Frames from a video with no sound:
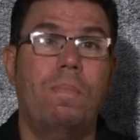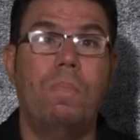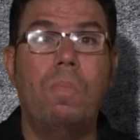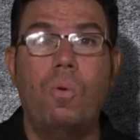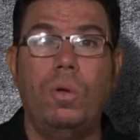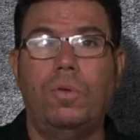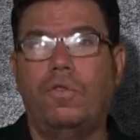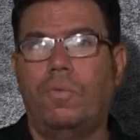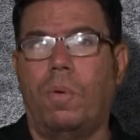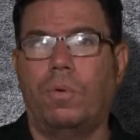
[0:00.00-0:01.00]

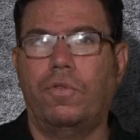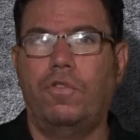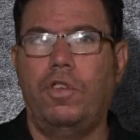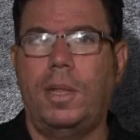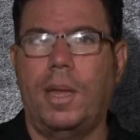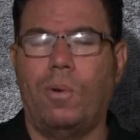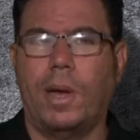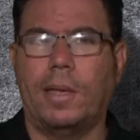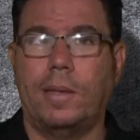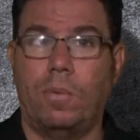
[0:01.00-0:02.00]
muitos pontos de
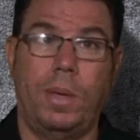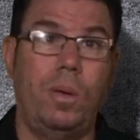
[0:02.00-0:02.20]
interrogação.